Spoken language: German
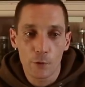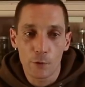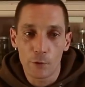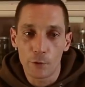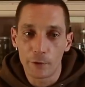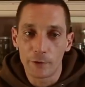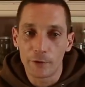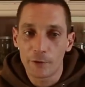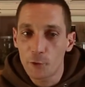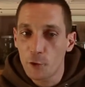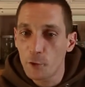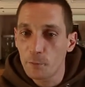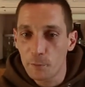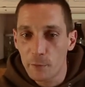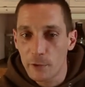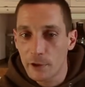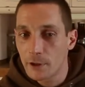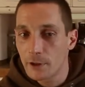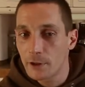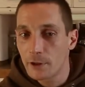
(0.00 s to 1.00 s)
und kommt
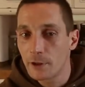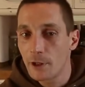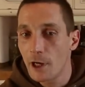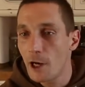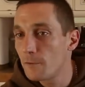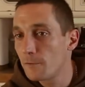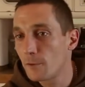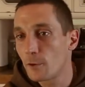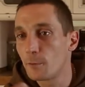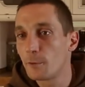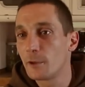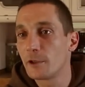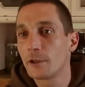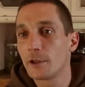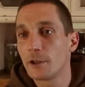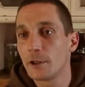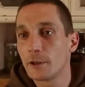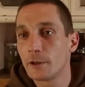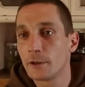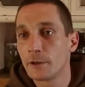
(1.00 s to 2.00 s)
mir Afrop
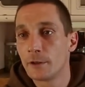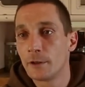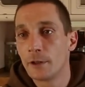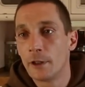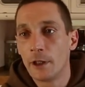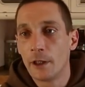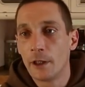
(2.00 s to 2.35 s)
entgegen.